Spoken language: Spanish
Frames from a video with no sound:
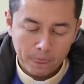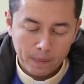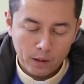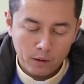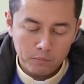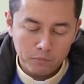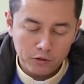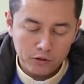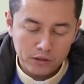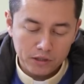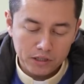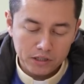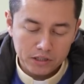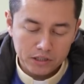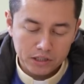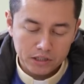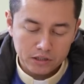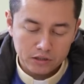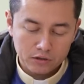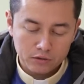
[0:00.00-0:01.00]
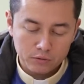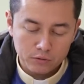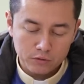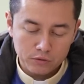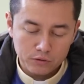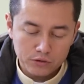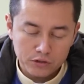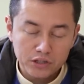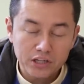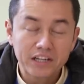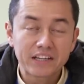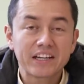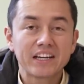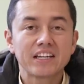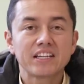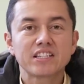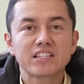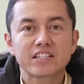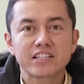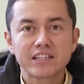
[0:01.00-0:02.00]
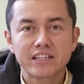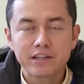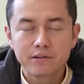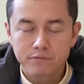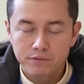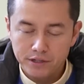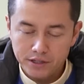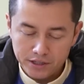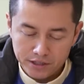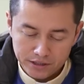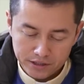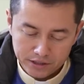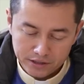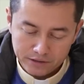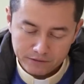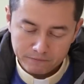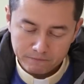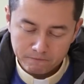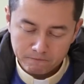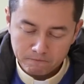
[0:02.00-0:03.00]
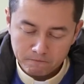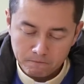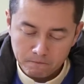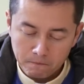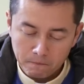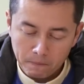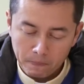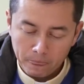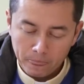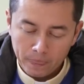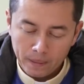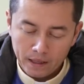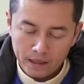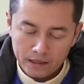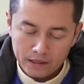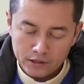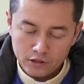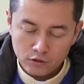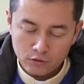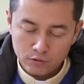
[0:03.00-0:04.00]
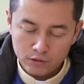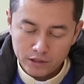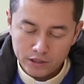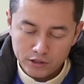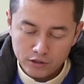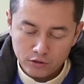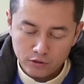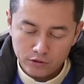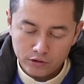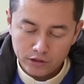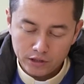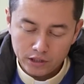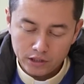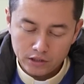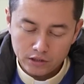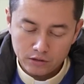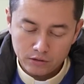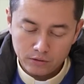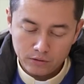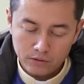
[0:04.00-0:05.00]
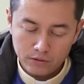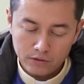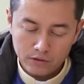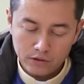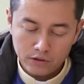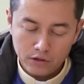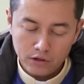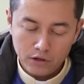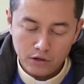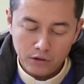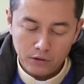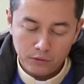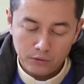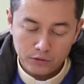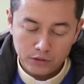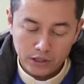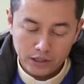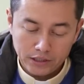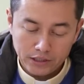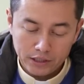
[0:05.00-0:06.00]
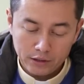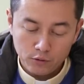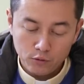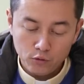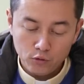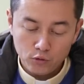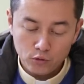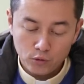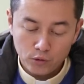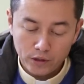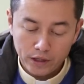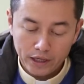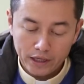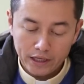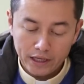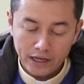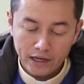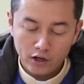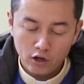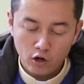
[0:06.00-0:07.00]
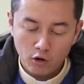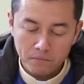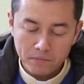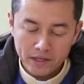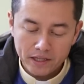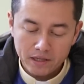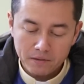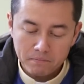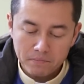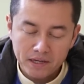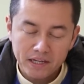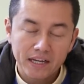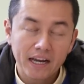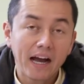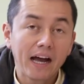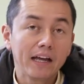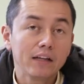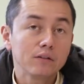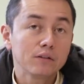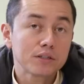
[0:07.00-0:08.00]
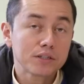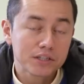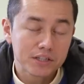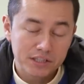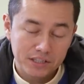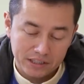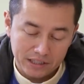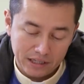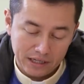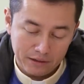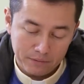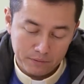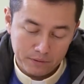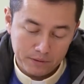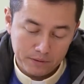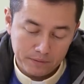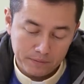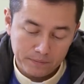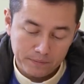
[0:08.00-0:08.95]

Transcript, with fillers: ¿Cómo dices tú, seréis libres? Jesús les contestó, os aseguro que quien comete pecado es esclavo.